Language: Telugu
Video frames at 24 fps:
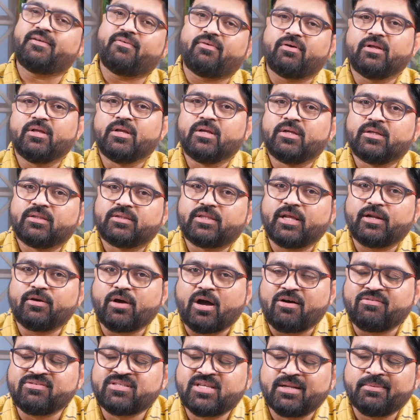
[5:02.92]
అవసరం కూడా
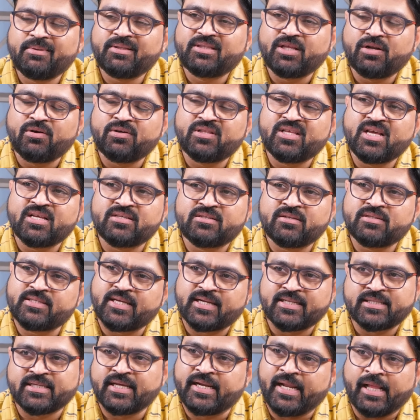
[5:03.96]
అవసరమే తెలుగుదేశం
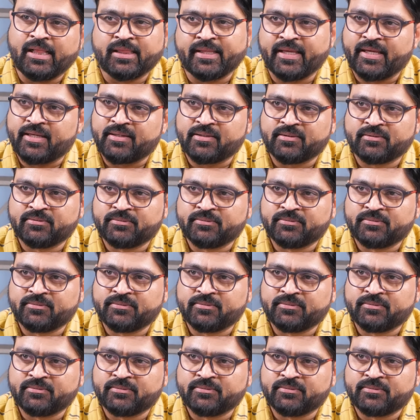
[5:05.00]
జనసేన వెళ్తాయి